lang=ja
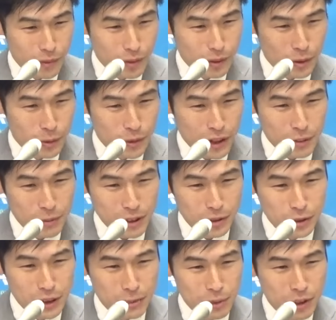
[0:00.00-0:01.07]
そうなります
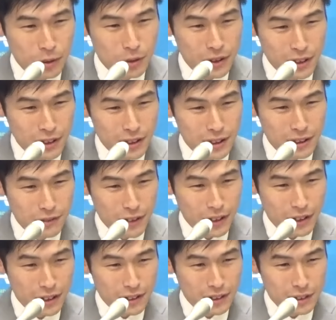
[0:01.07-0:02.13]
と自民党政治は
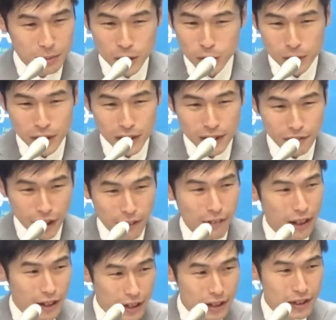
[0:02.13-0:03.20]
自民党政権は変
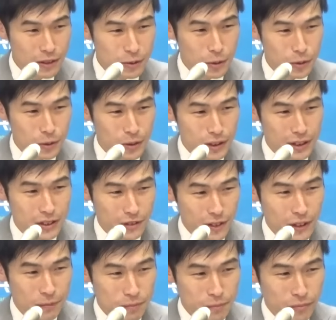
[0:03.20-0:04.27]
わらないということですよ
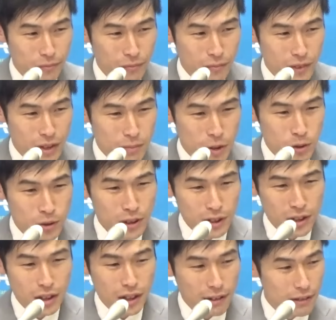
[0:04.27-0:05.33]
ね。自民党政
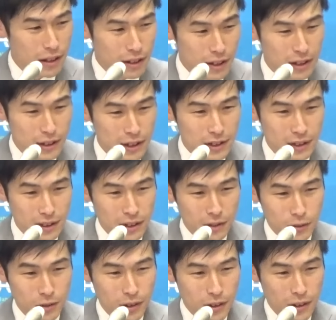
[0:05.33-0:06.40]
権は変わらない前提
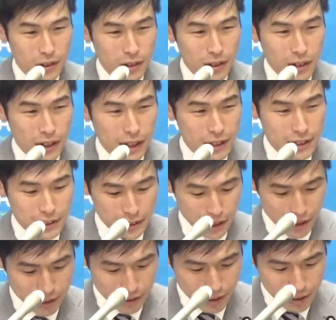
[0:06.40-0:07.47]
の話に
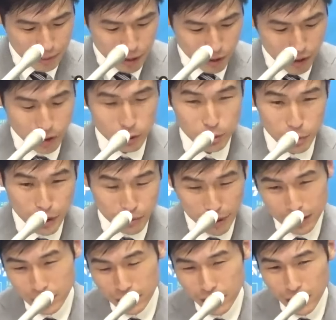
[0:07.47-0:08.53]
なってしまうかと思いま
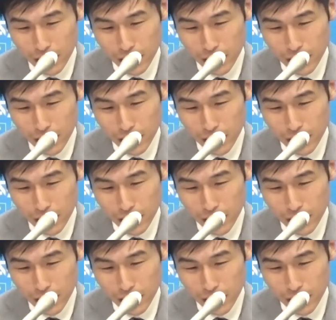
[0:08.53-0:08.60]
す。